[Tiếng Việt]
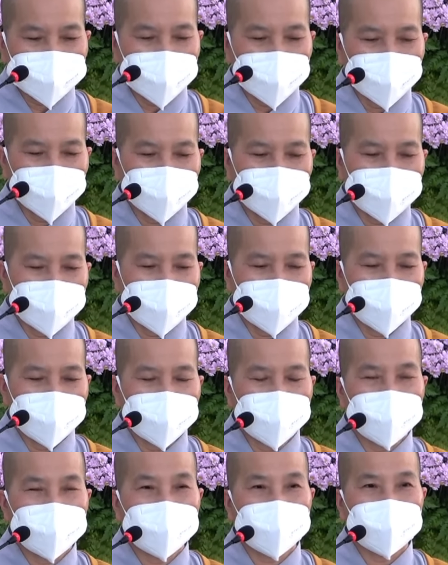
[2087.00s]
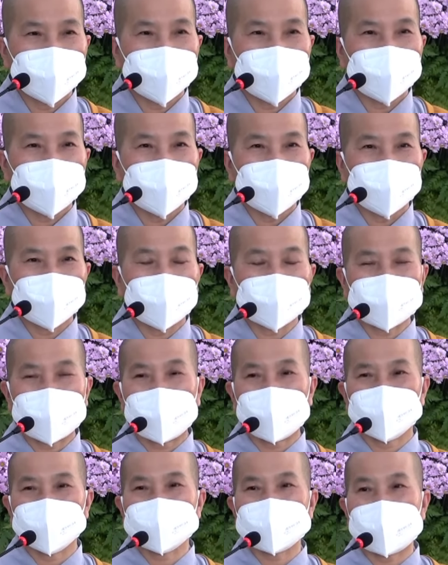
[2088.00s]
trong một
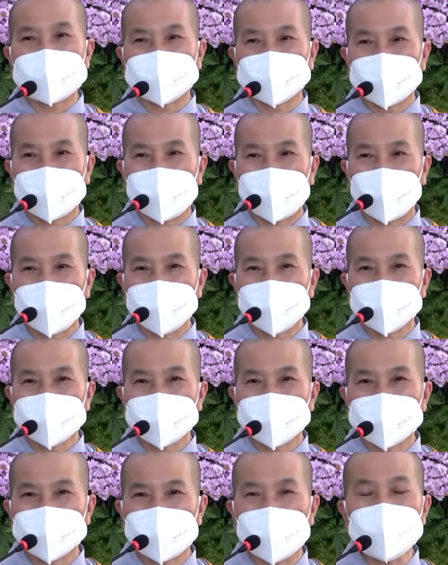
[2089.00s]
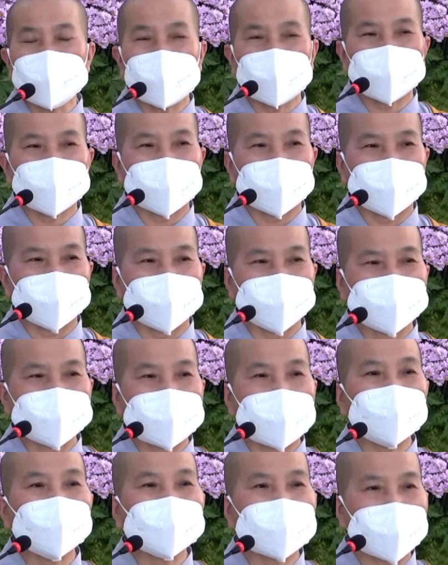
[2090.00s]
đạo tràng nọ có một vị
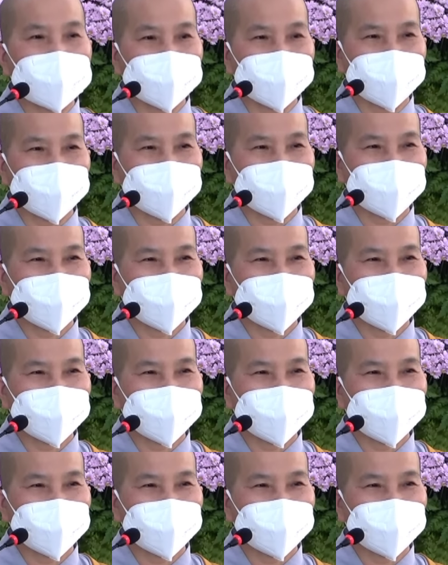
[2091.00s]
cao tăng,